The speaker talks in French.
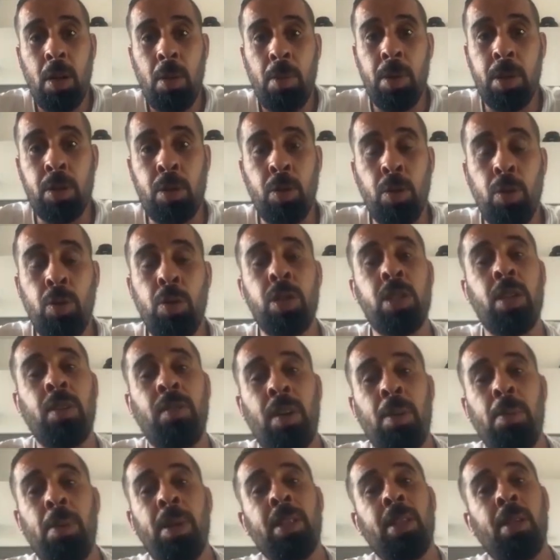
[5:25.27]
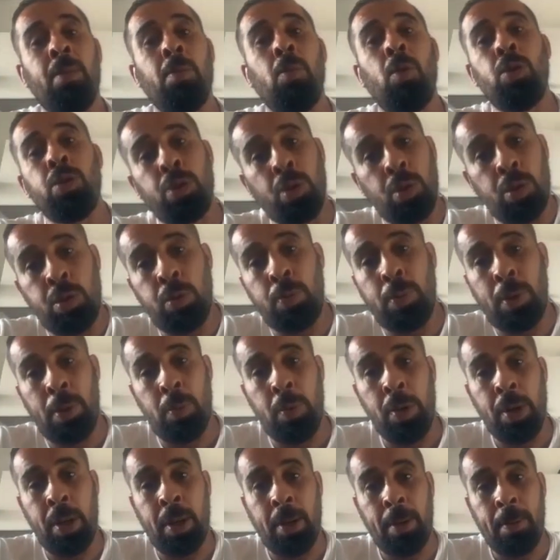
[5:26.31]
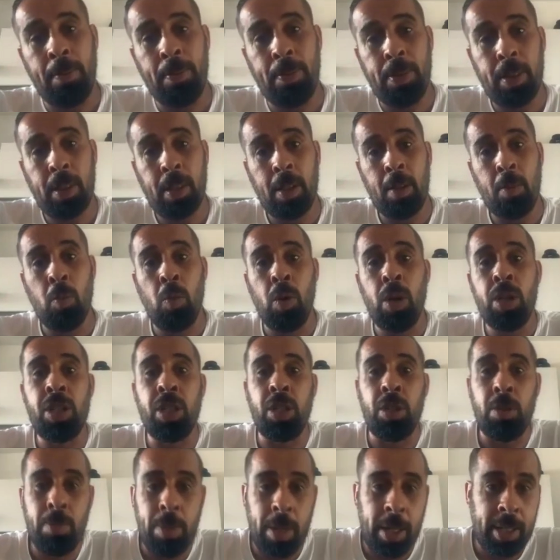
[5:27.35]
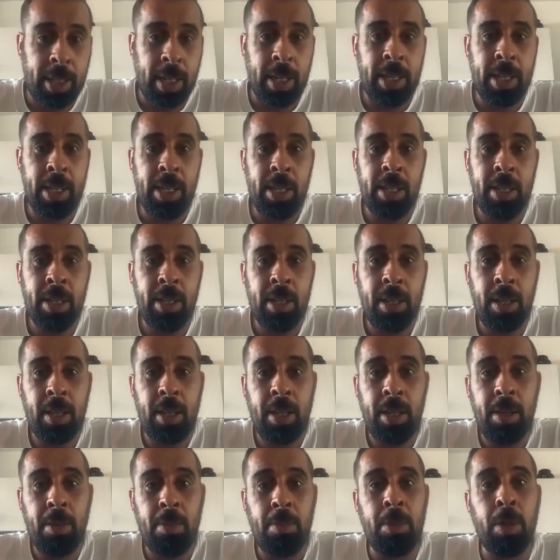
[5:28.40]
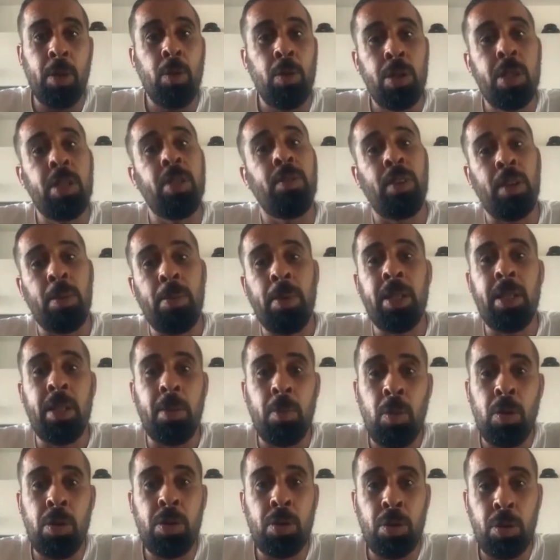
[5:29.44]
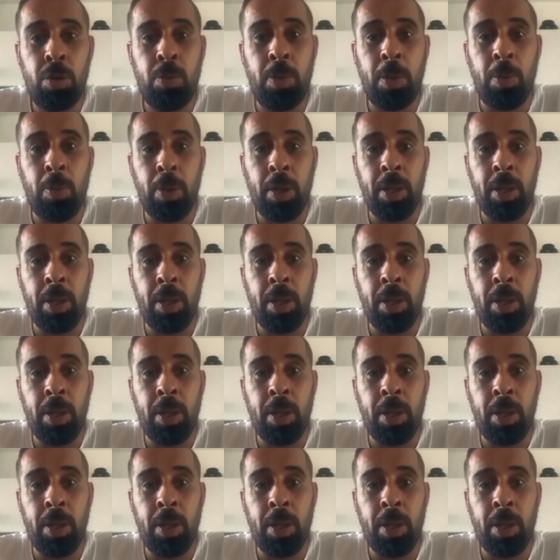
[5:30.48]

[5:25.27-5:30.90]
parce que eux, c'est vraiment des monstres du pied Moi, j'ai une belle carrière, mais eux, c'est vraiment des monstres du pied